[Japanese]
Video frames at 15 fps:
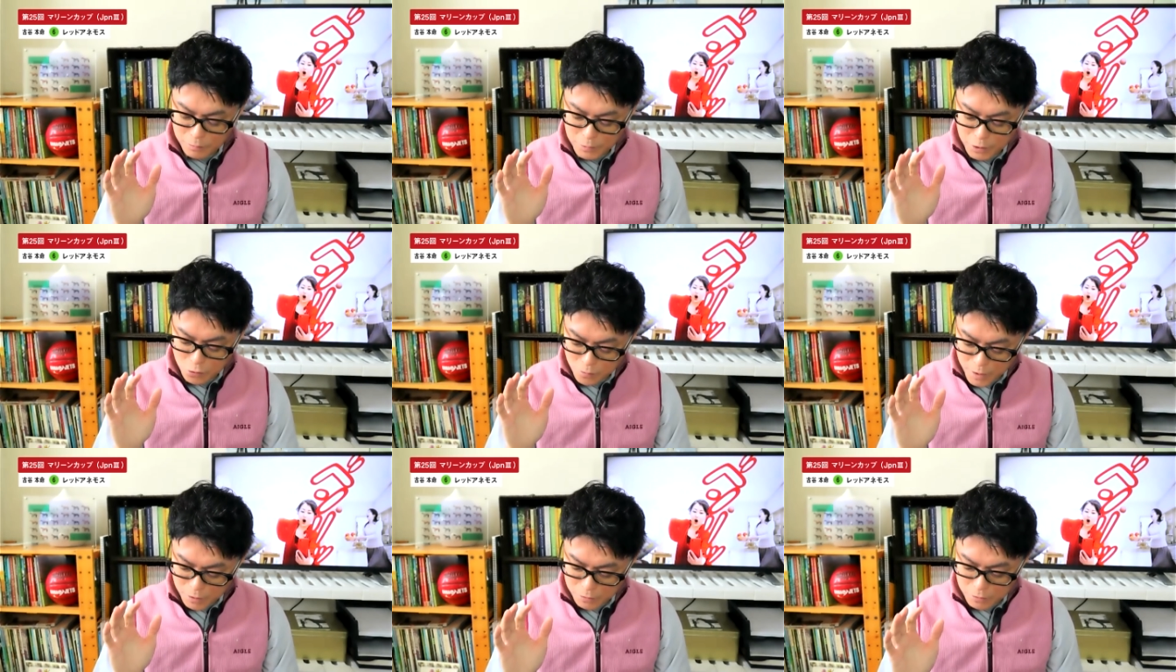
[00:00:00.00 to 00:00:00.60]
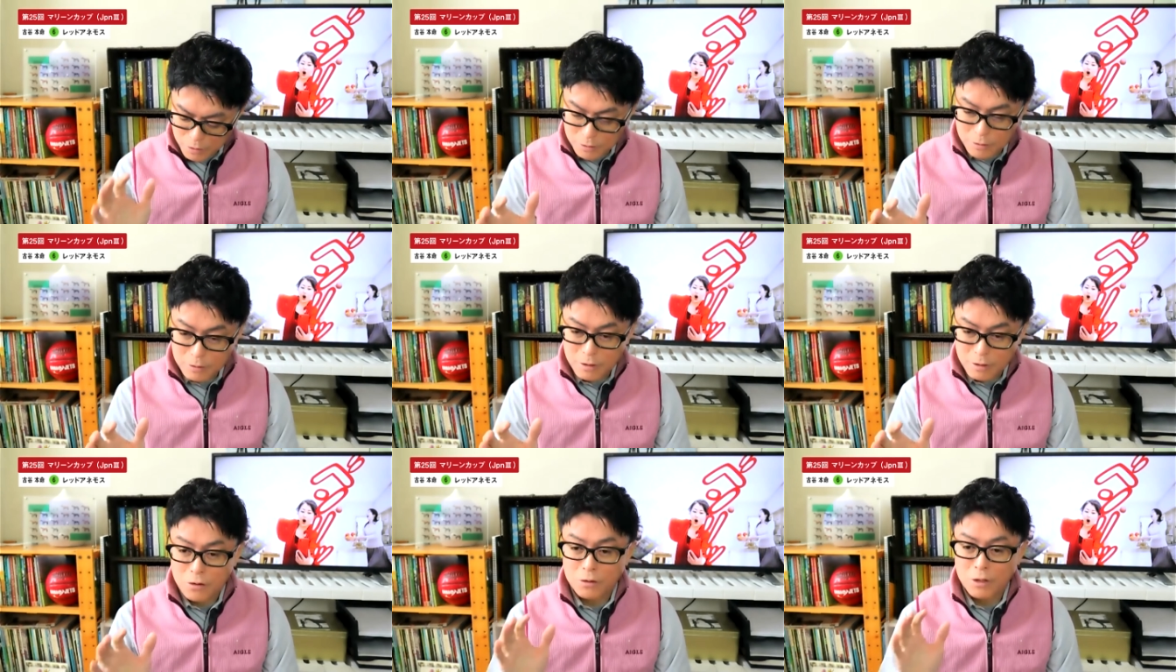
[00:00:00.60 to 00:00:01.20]
見込める、
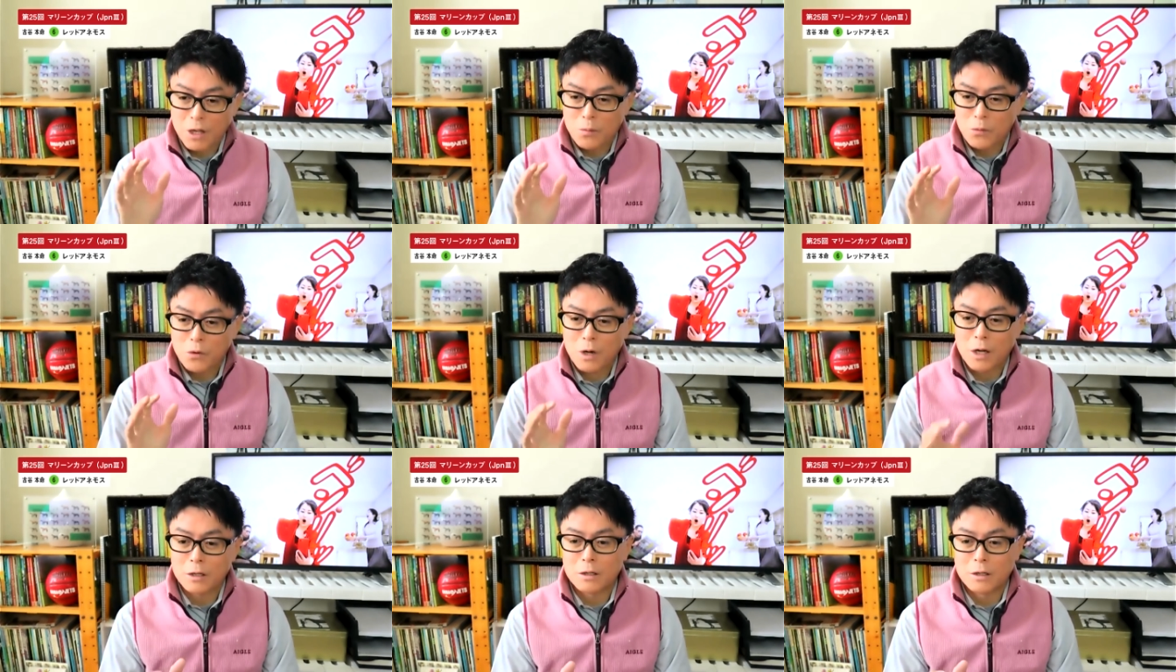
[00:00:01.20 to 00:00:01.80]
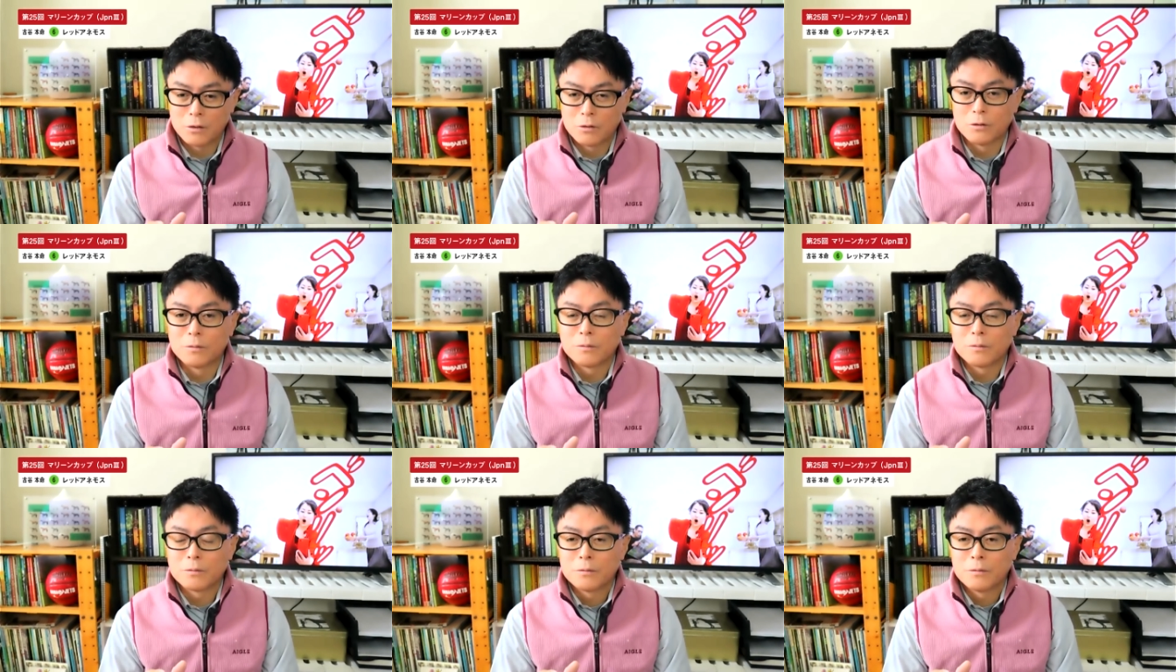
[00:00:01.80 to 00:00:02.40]
昨年も勝ってる、
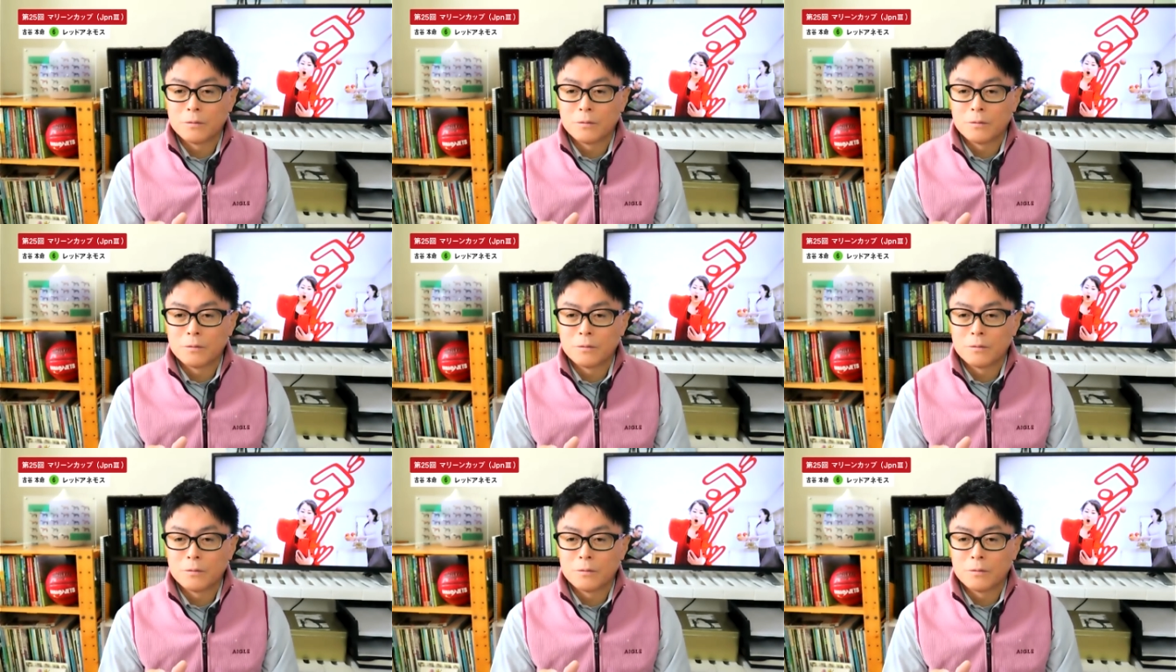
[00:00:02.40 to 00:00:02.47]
